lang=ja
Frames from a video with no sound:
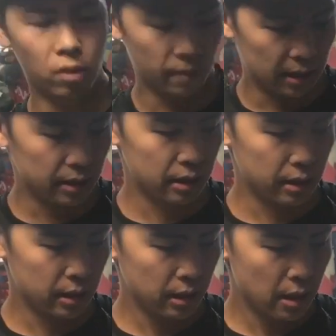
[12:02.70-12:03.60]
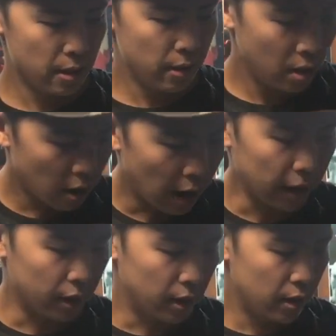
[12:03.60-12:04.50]
思います
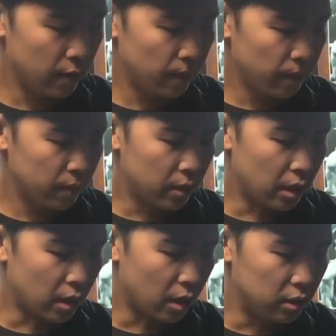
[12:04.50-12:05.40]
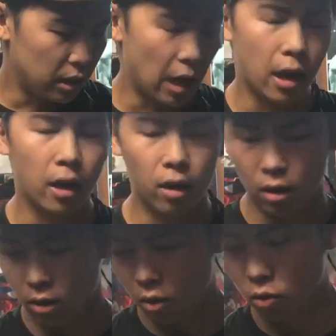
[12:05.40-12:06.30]
はいてな感じで
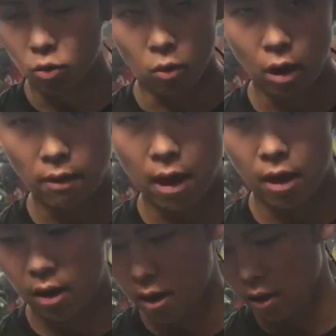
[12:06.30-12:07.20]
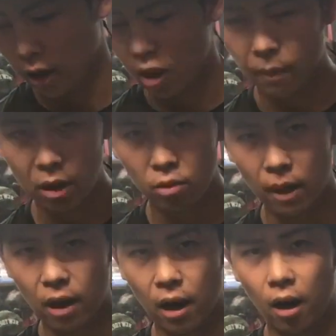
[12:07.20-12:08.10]
今日の動画は竹
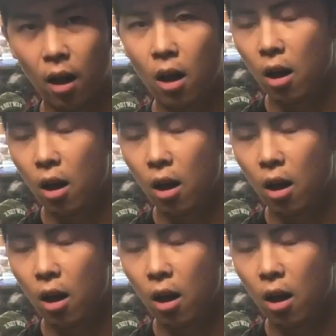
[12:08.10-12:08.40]
パックマンが